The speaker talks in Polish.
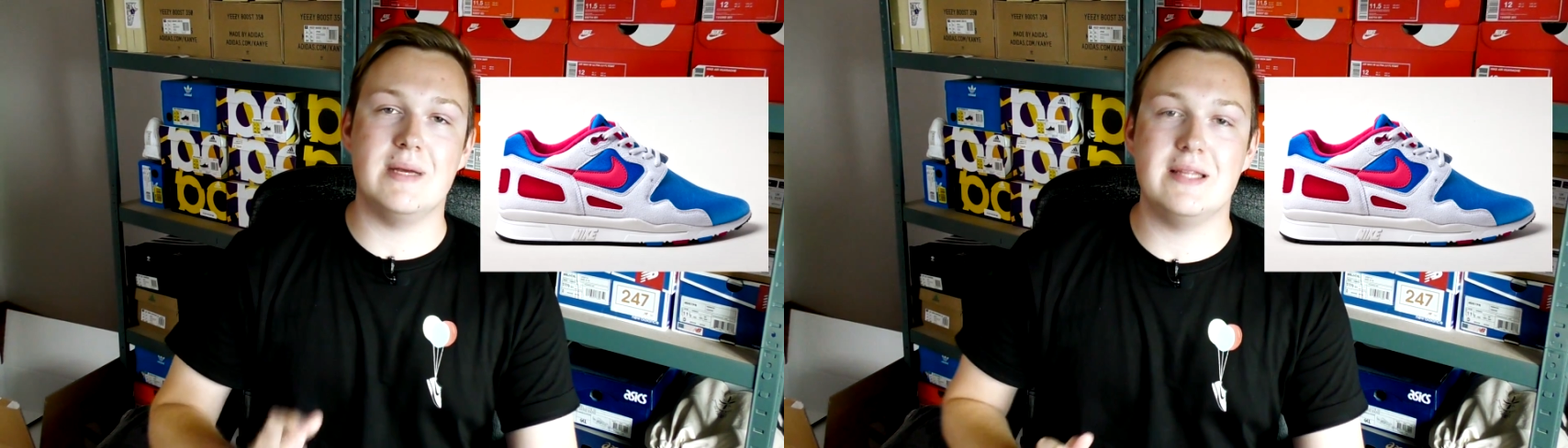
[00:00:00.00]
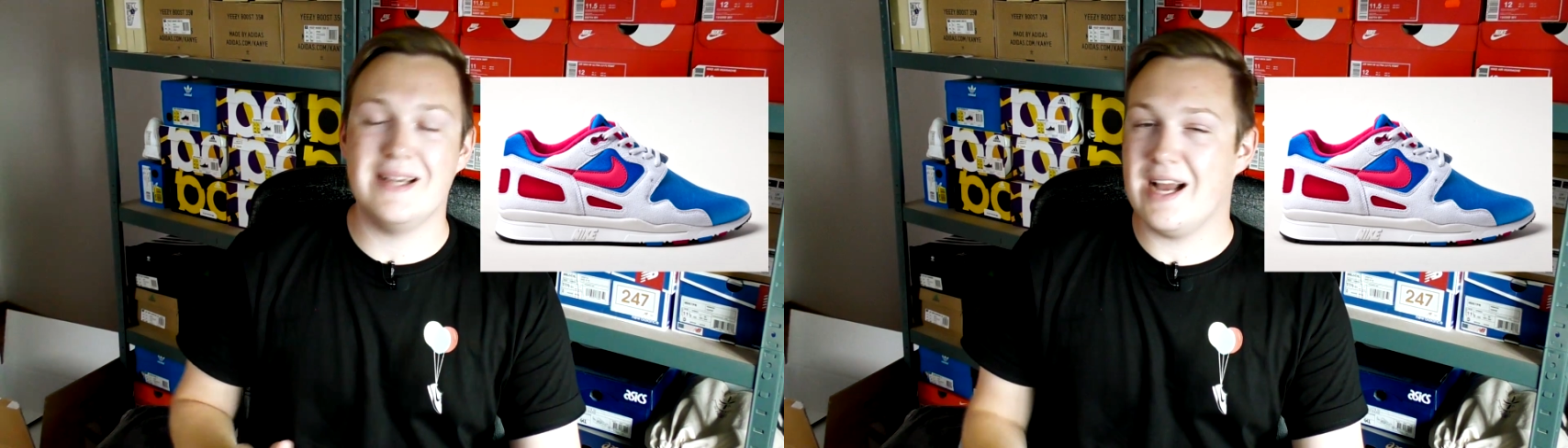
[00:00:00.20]

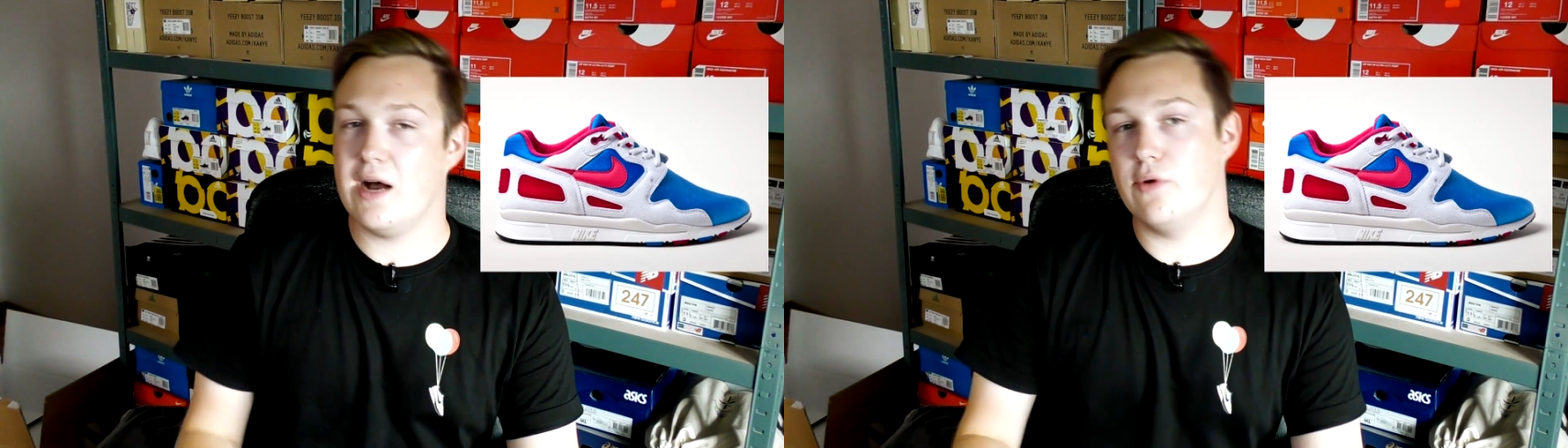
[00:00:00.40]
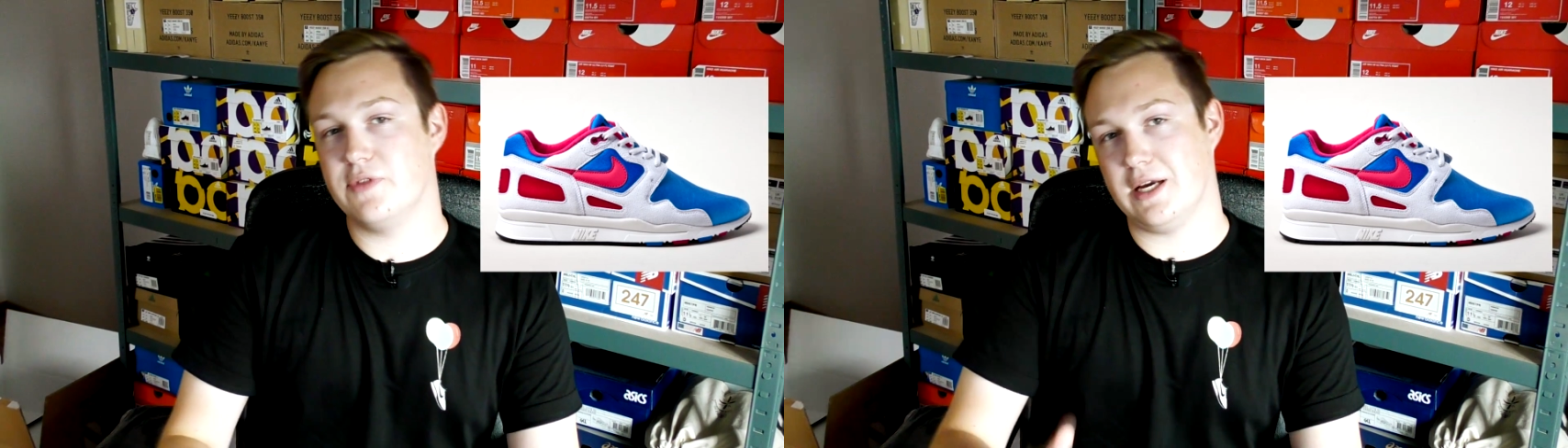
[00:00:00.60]

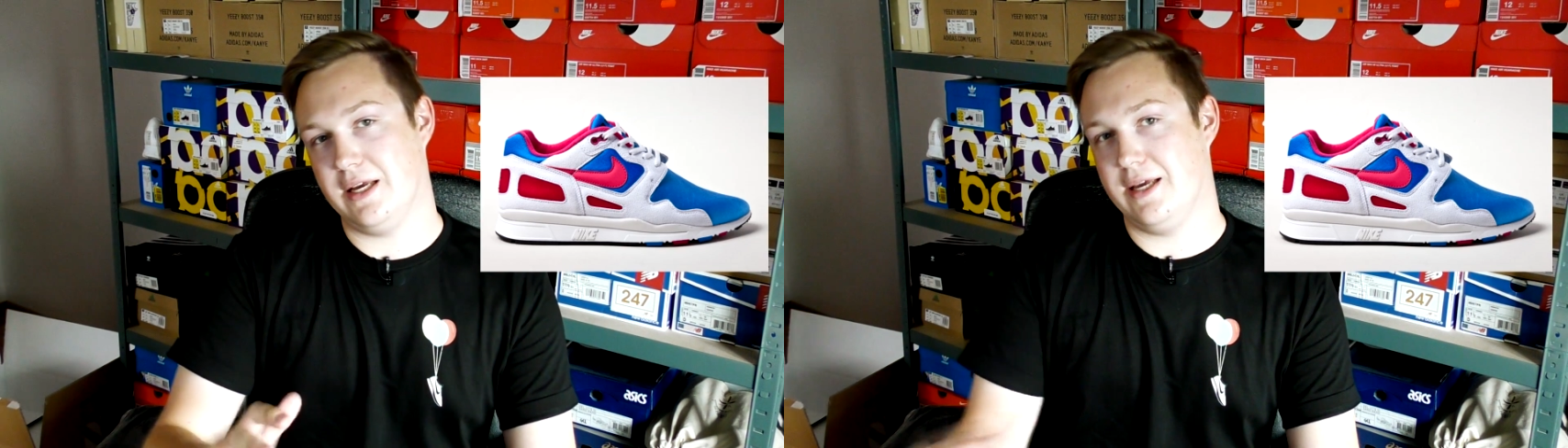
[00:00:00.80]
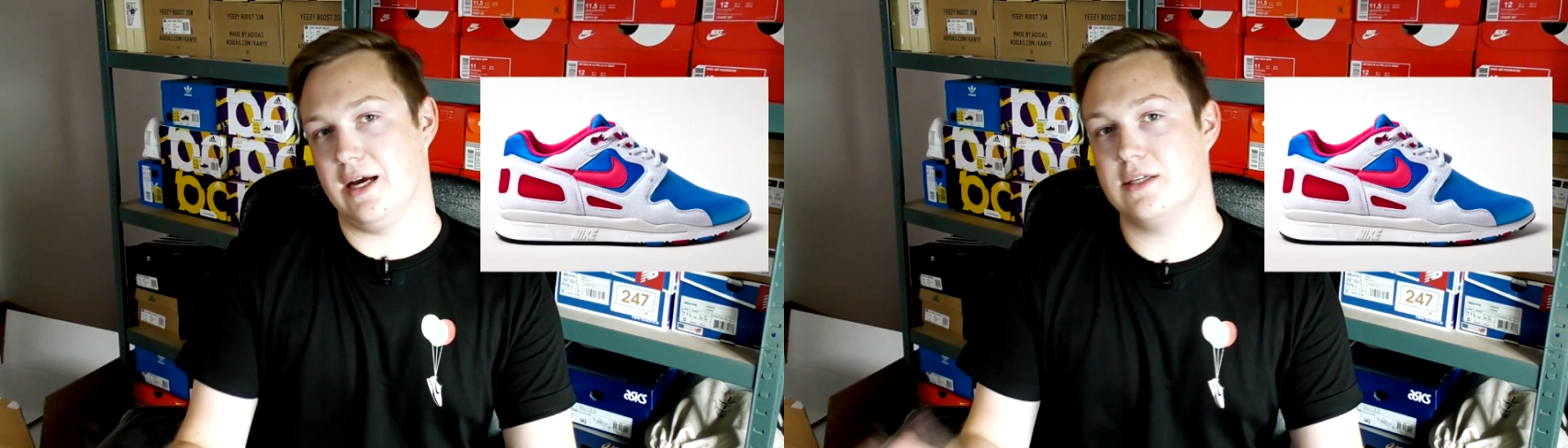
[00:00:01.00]
materiałów
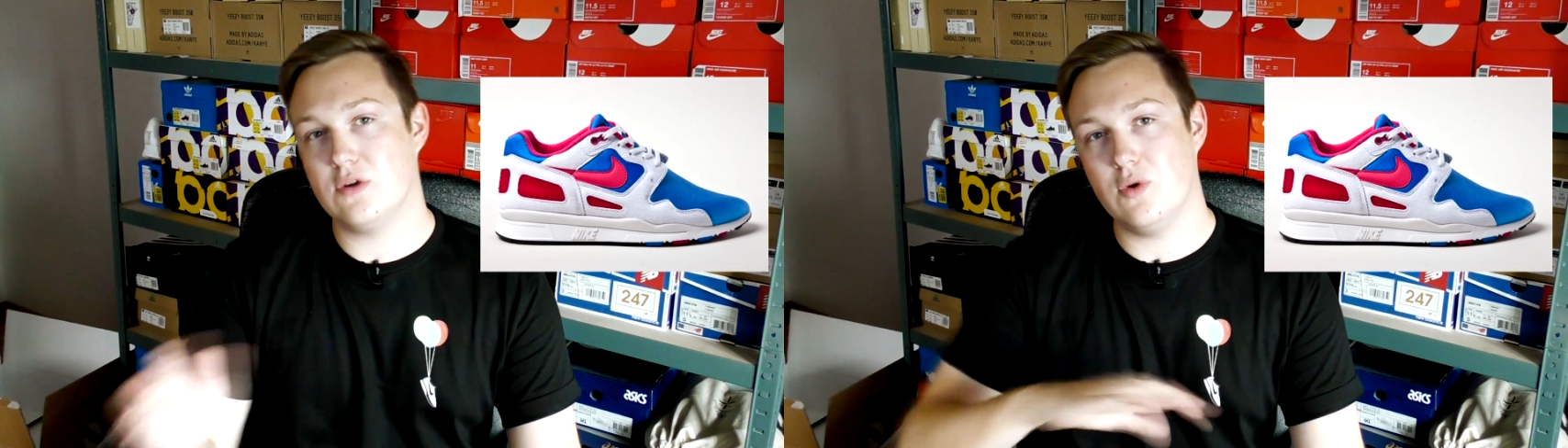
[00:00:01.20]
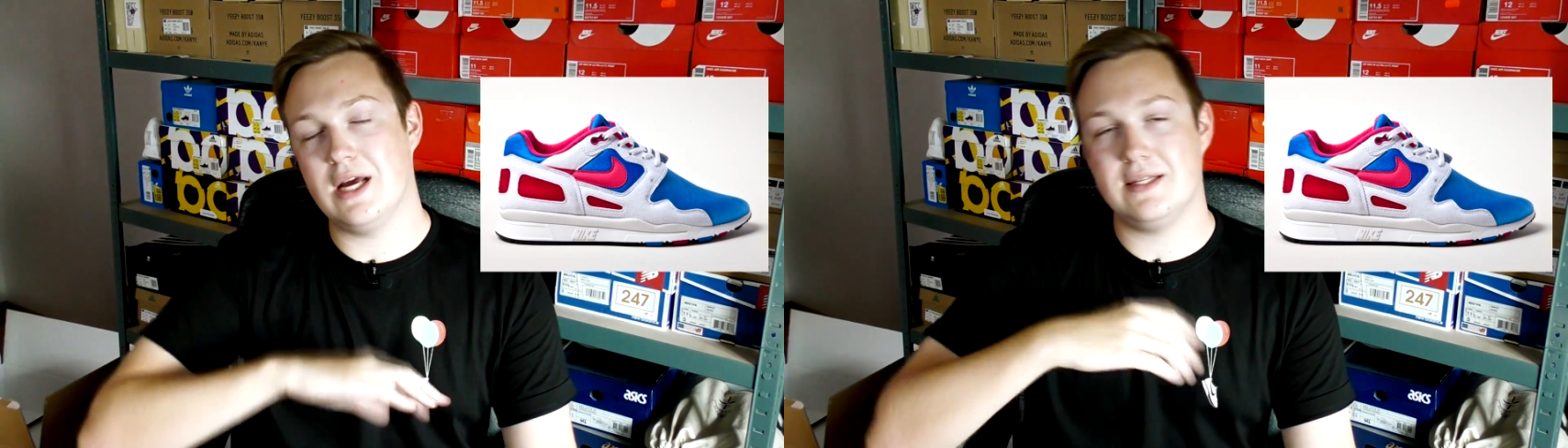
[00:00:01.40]
takich takich jak
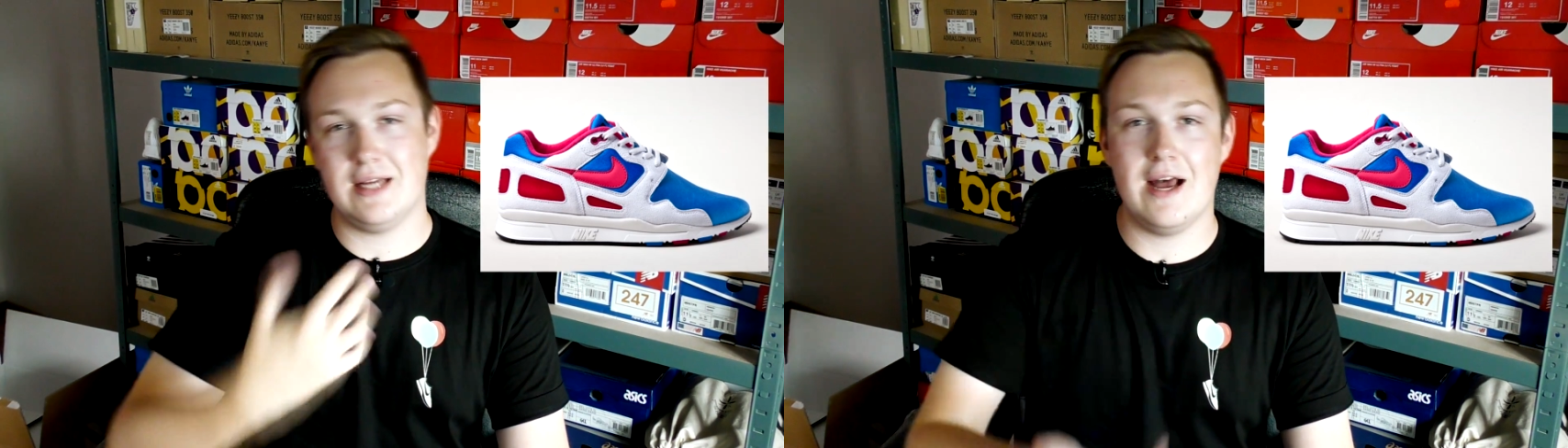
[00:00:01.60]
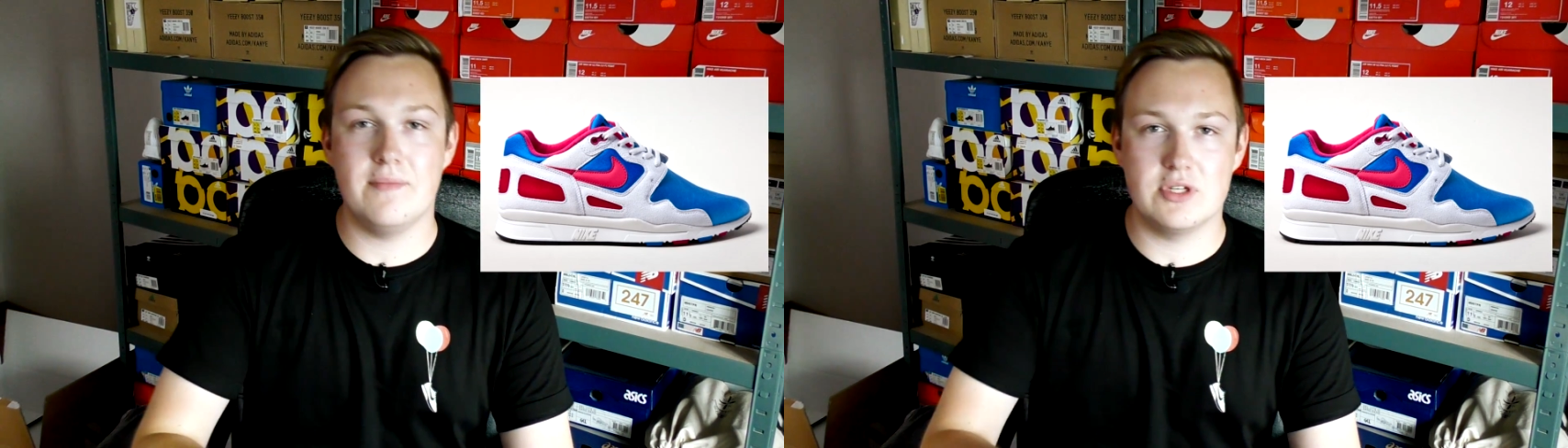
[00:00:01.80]
skóra,
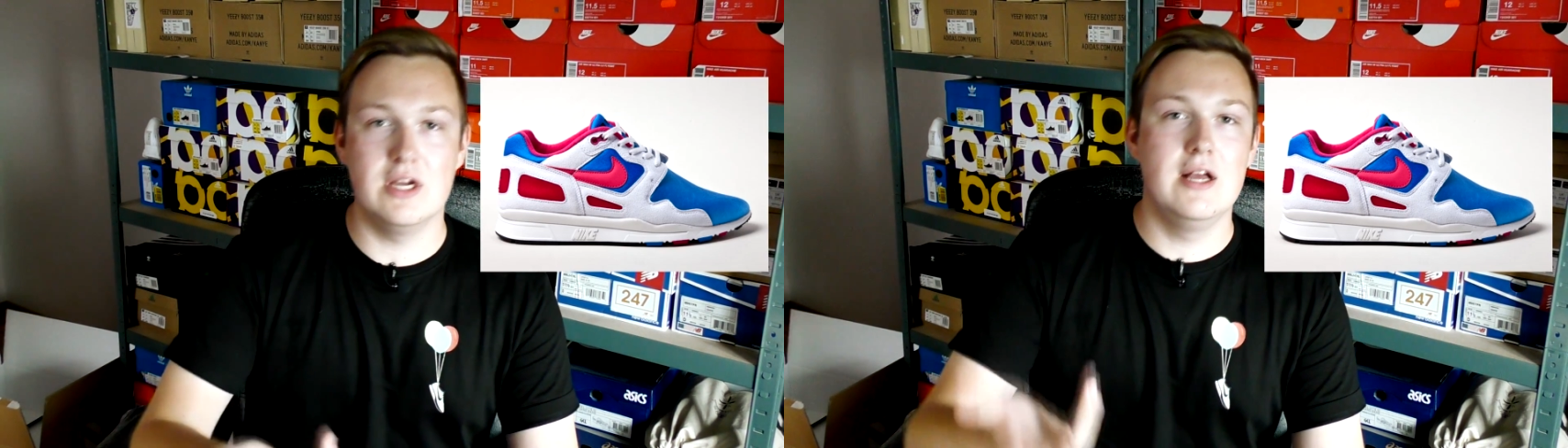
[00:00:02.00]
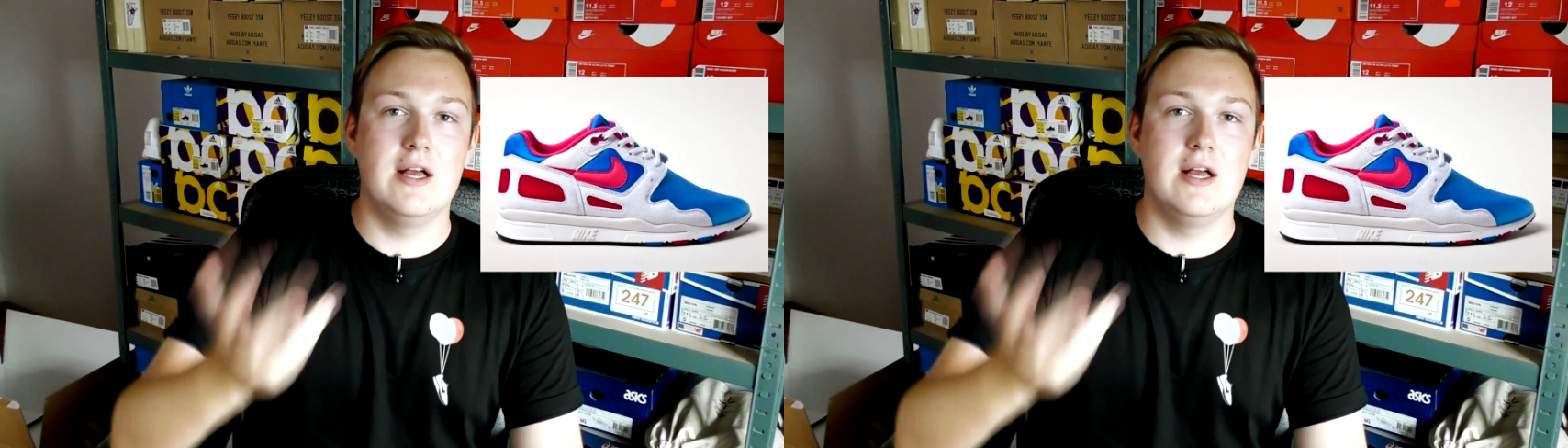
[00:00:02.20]
zamsz,